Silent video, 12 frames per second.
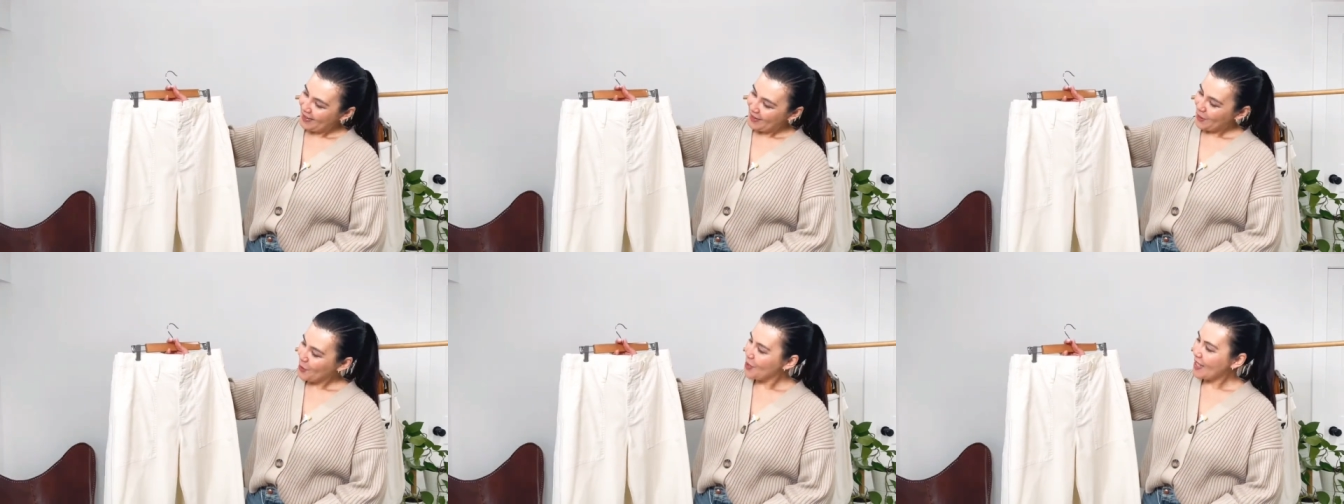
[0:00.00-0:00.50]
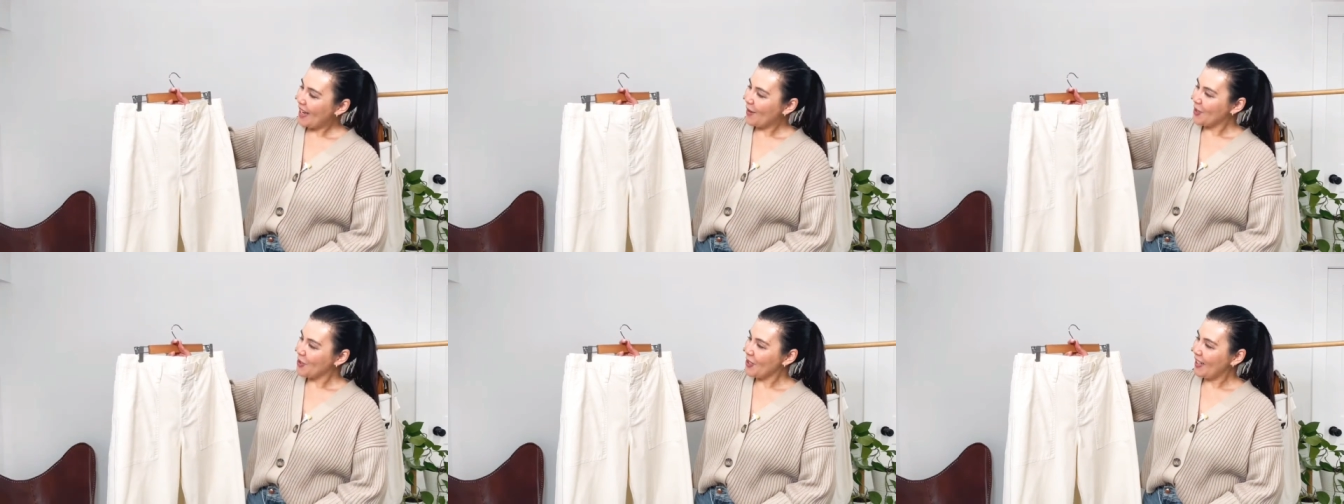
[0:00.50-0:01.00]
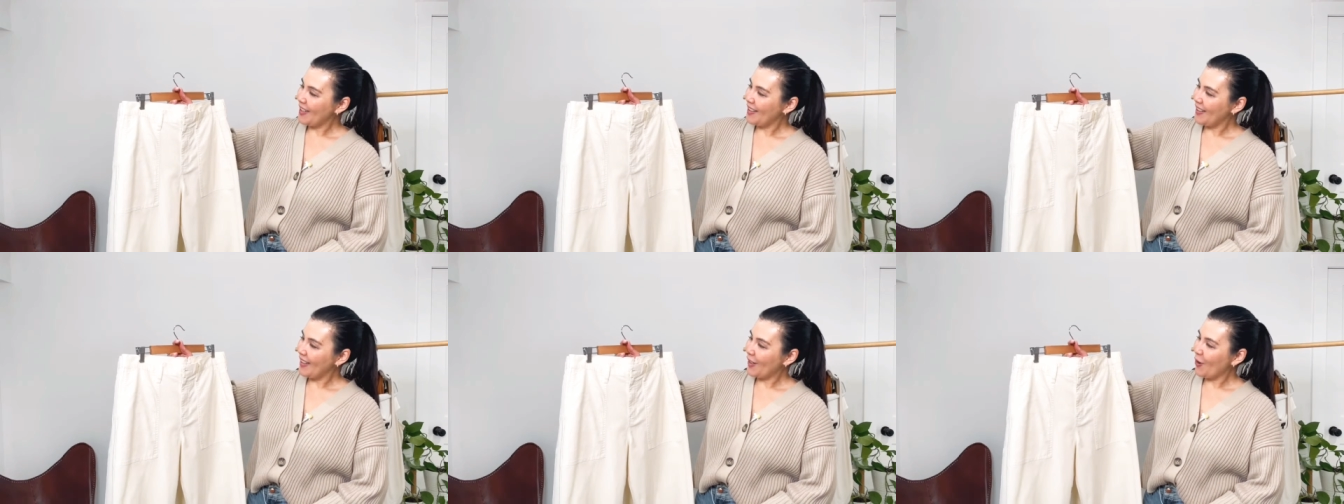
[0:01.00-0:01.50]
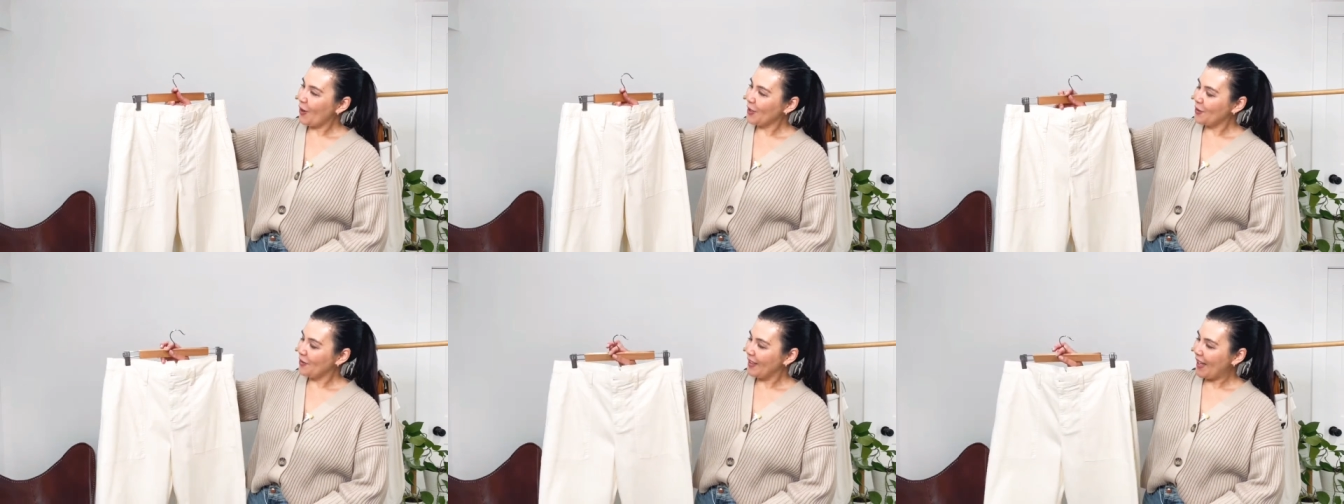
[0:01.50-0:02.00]
não sei, eu achei que agora
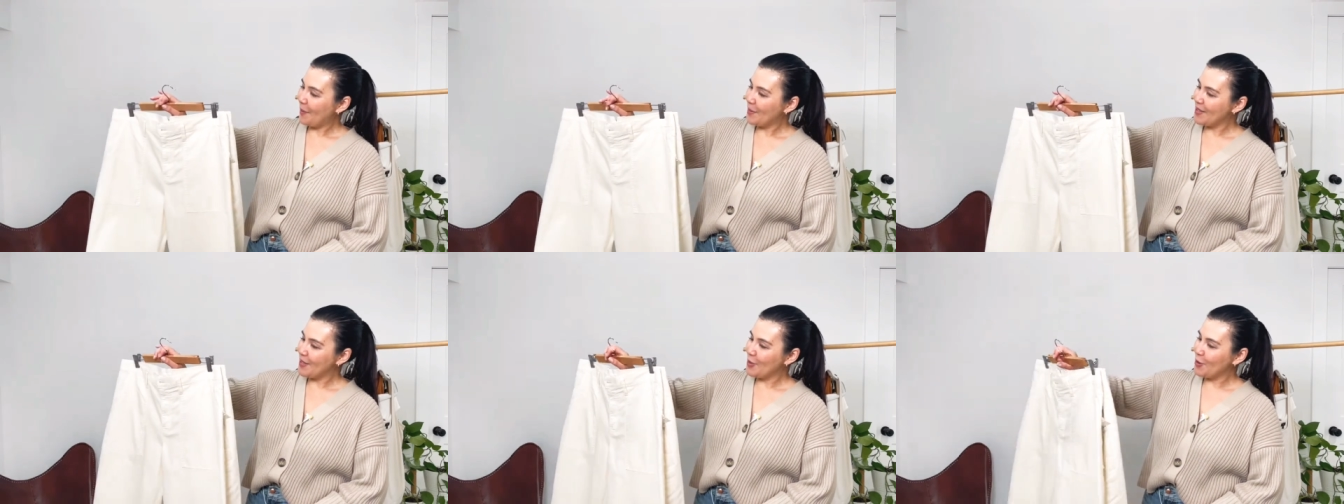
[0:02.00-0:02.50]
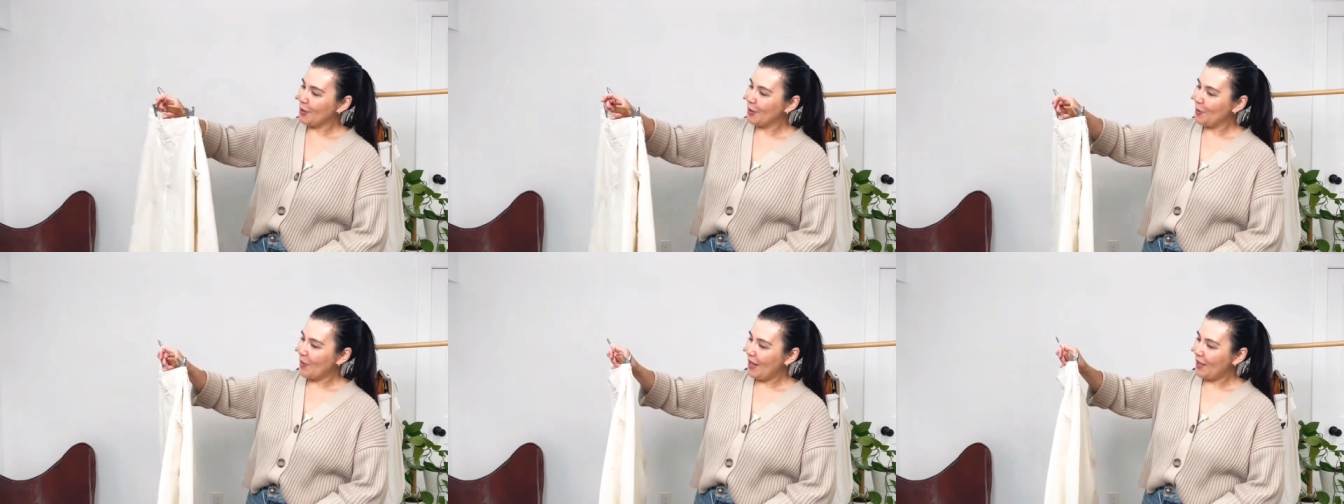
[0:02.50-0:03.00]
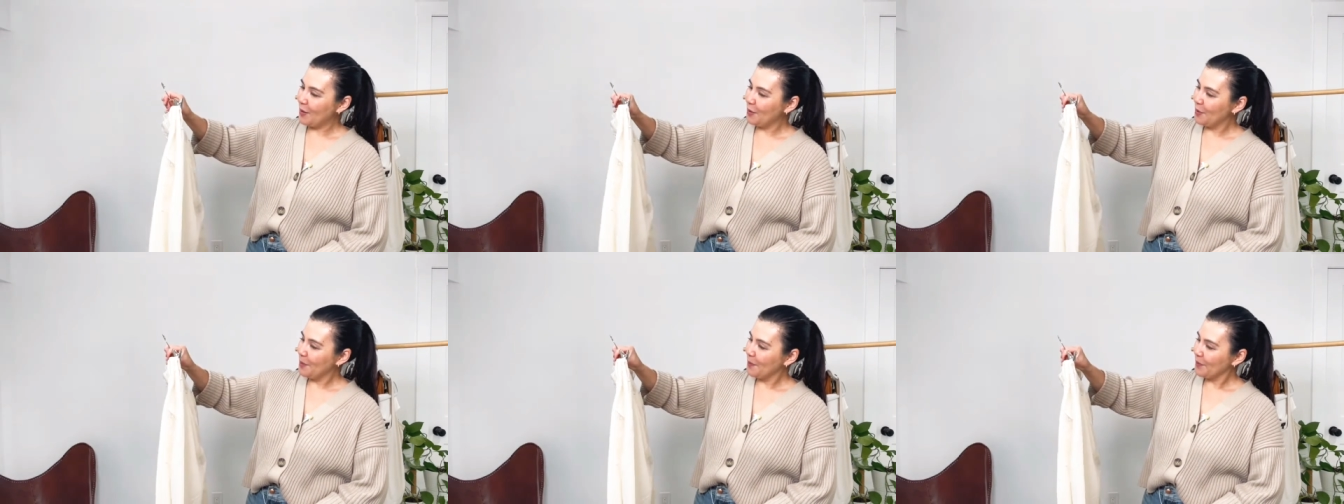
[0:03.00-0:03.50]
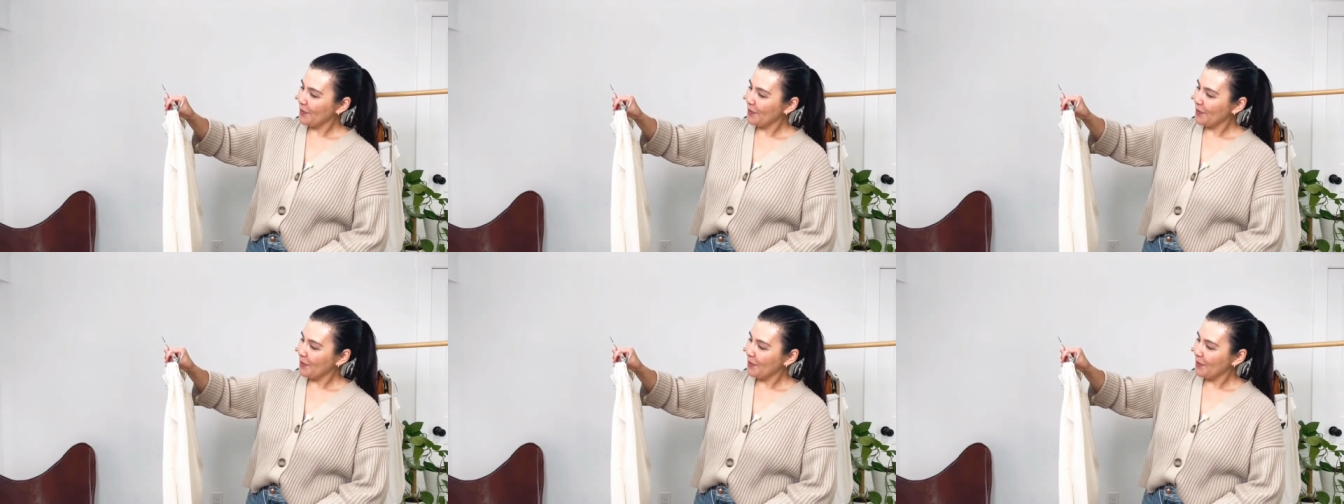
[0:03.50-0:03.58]
eu fiquei me sentindo meio